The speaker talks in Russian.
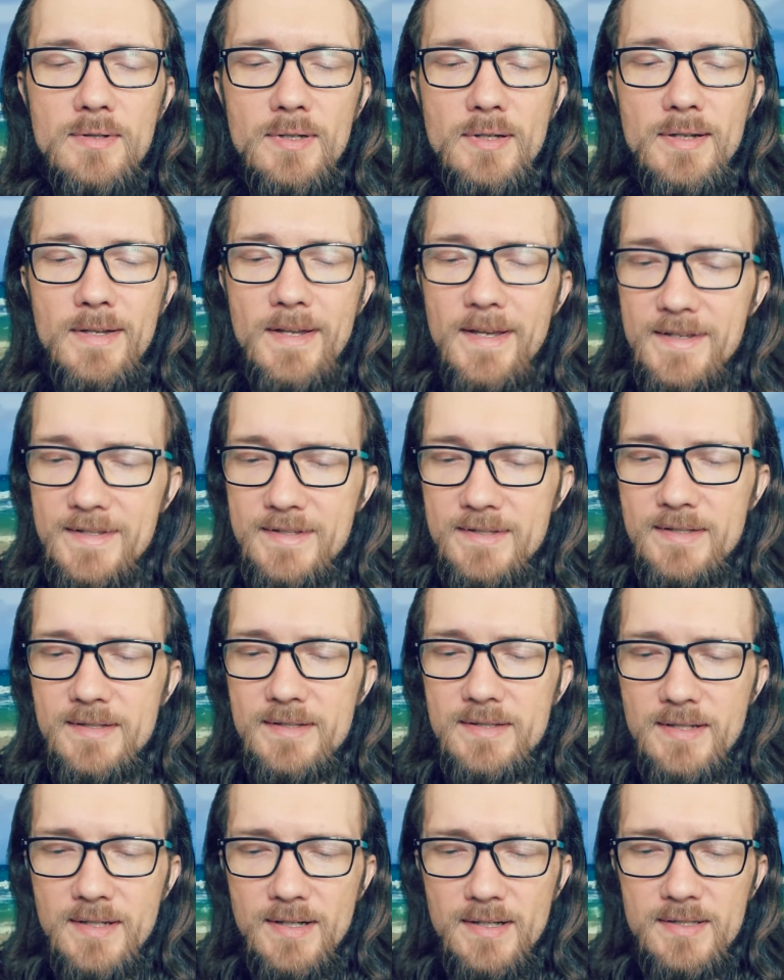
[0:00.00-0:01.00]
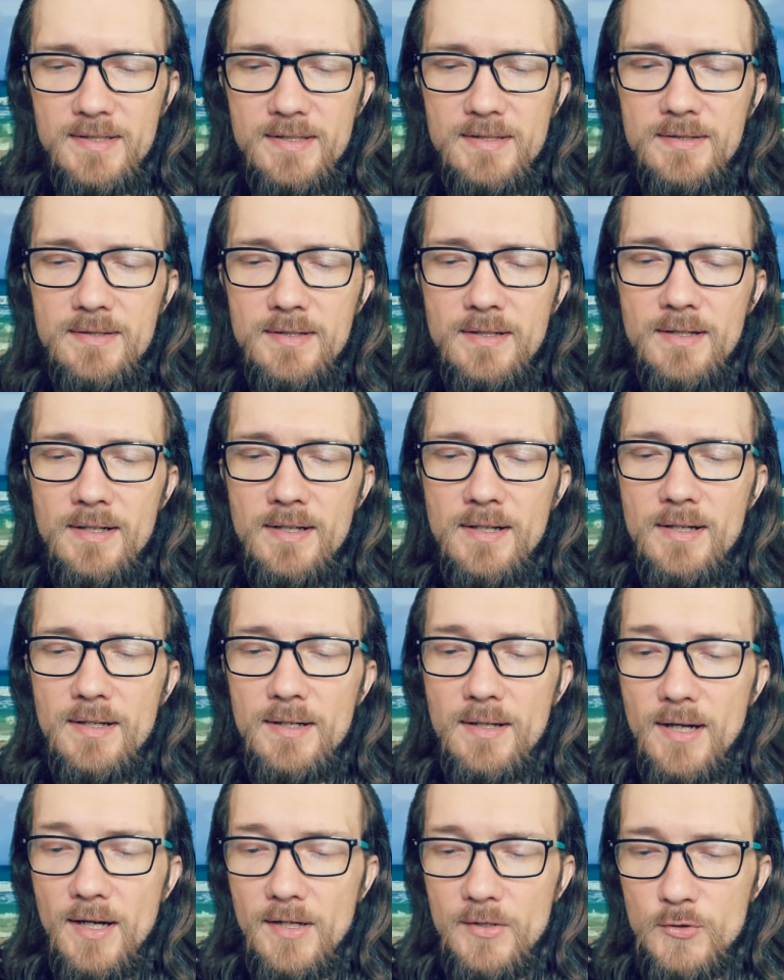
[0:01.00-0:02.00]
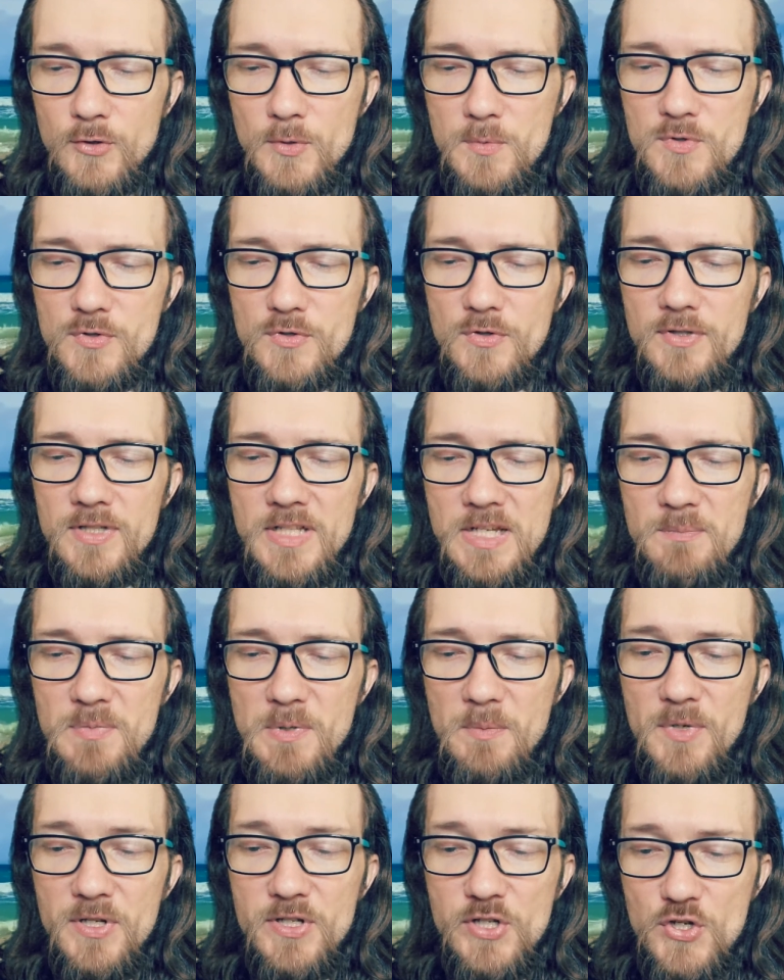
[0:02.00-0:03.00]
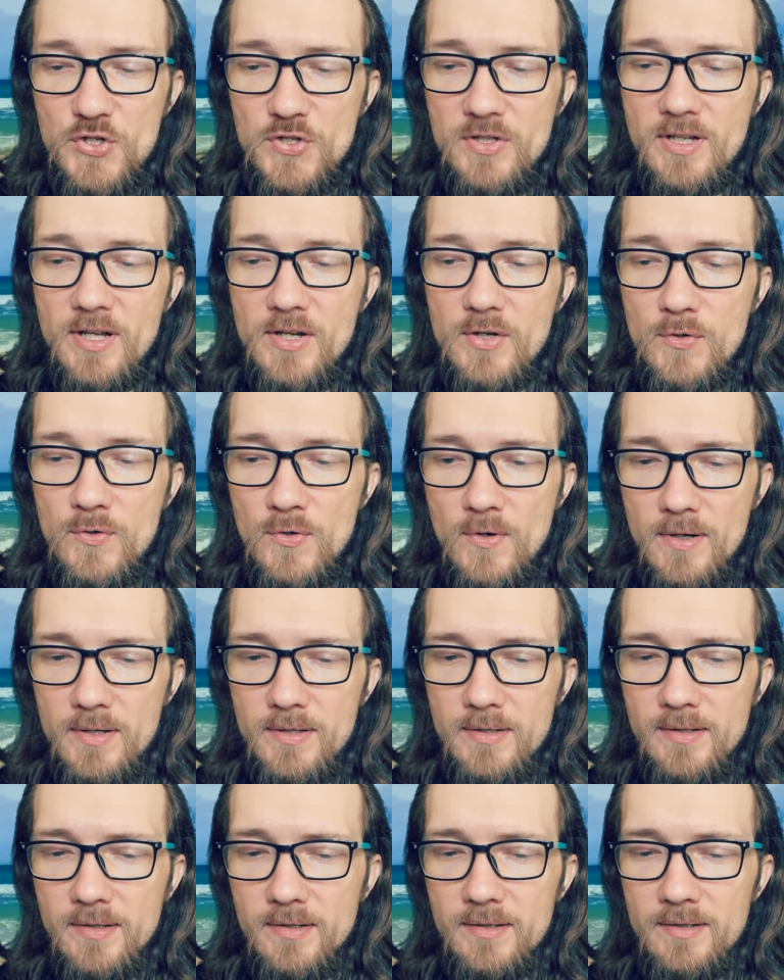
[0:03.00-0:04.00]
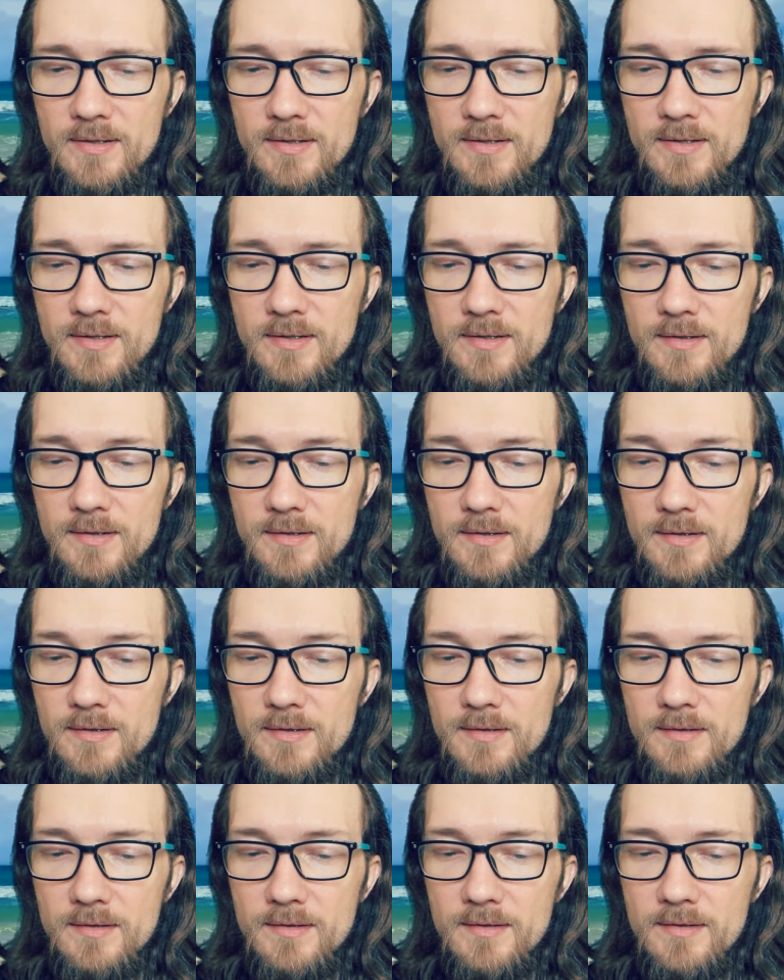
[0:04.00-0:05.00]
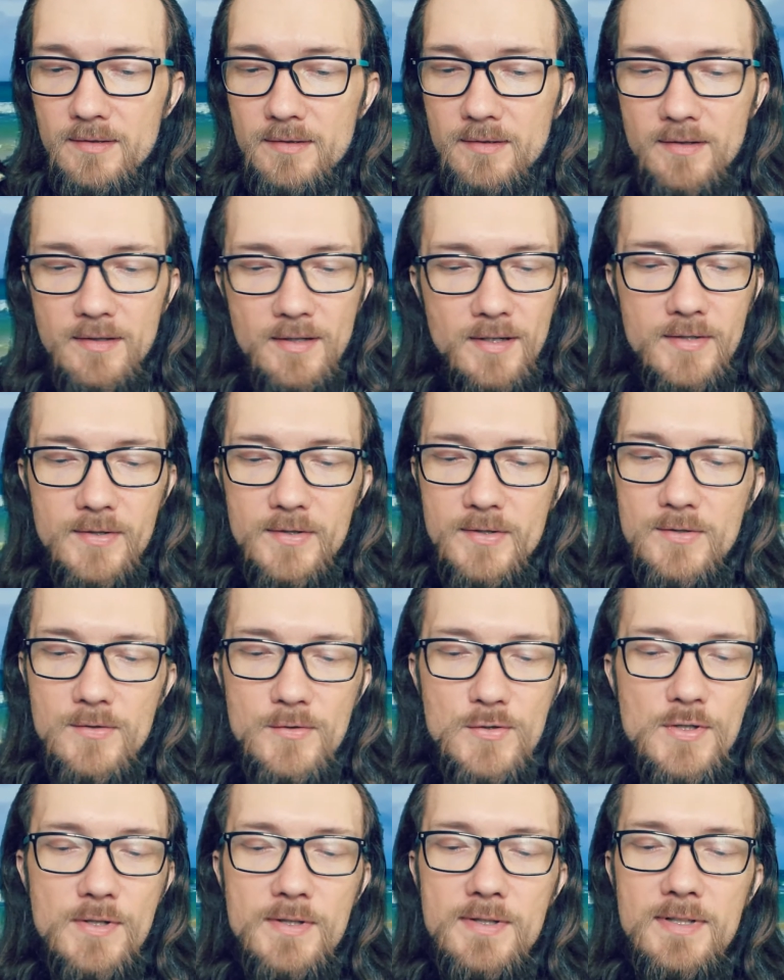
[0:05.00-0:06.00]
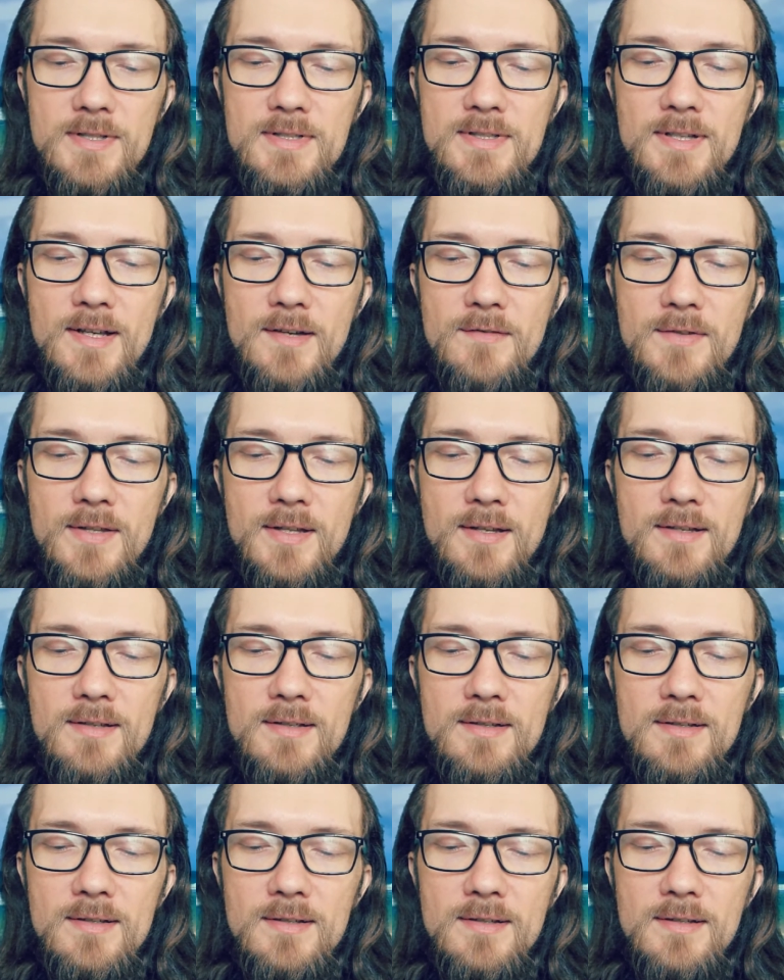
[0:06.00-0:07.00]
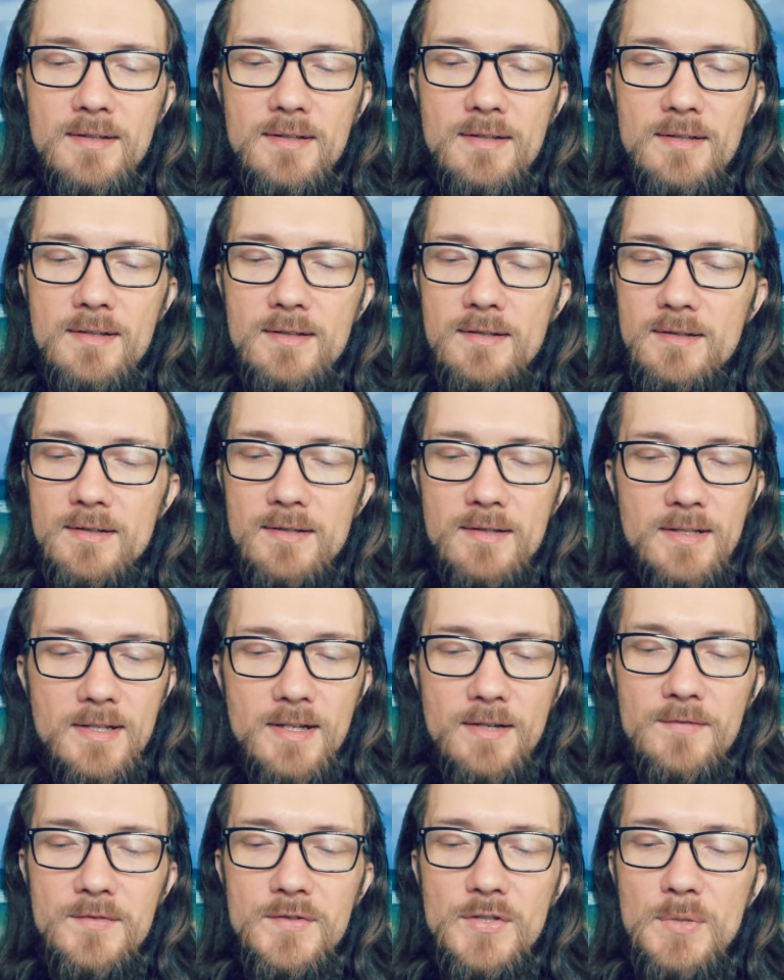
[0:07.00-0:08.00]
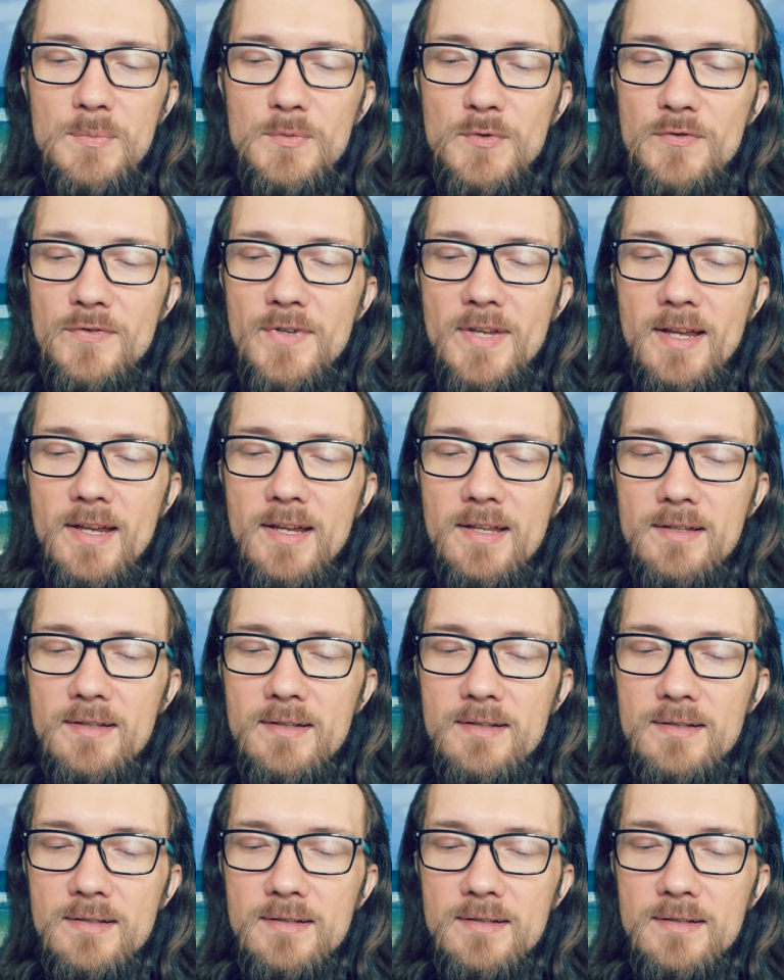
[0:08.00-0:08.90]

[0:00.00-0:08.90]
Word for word: И ясно сказано о том, что ты победишь дракона. И это случится завтра. Я в том уверен.